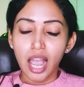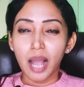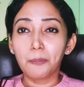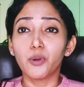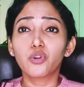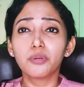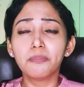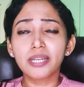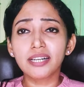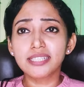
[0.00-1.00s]
அப்போ
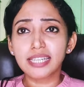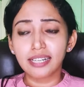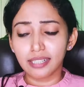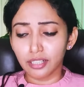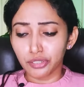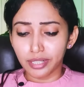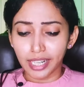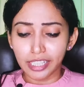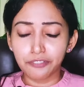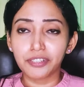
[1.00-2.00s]
கும்பராசிக்காரங்களோட
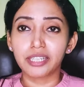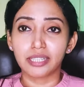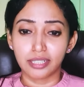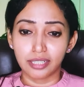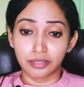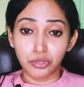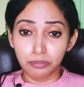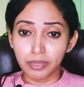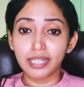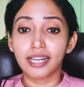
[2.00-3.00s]
லைஃபே
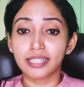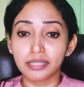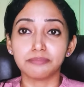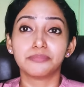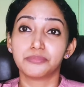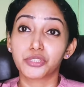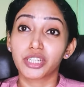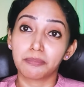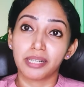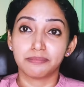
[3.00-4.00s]
கும்ப லக்னம்
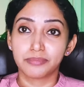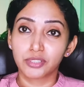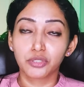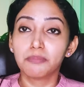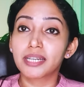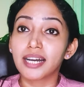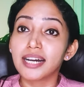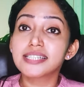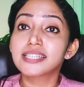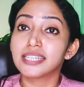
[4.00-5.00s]
முக்கியமா கும்ப
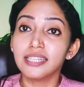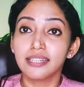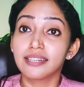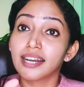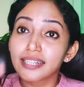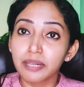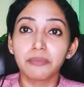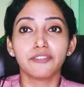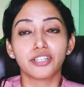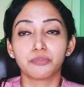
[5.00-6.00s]
ராசி
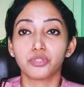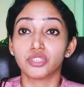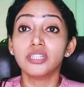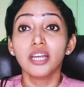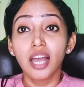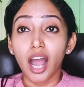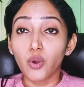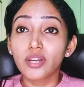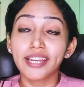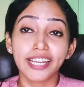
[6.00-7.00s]
லக்னம்ல வரும்போது
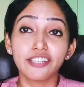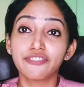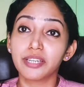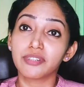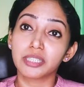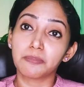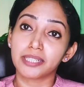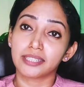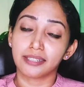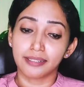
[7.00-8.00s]
அவங்க லைஃபே வந்து
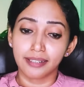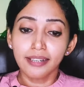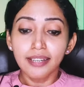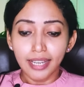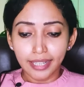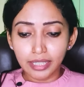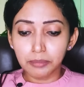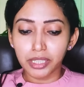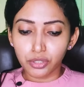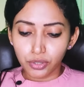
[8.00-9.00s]
பாத்தீங்கன்னா இந்த
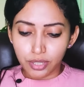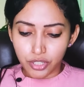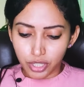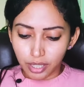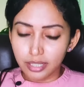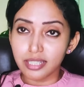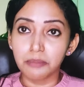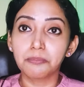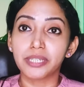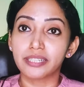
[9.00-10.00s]
மாதிரி ஒரு
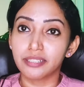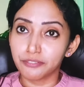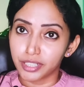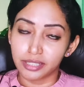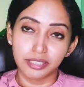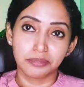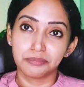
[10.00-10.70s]
ஸ்ட்ரகிள்சம் பீரியட் வருது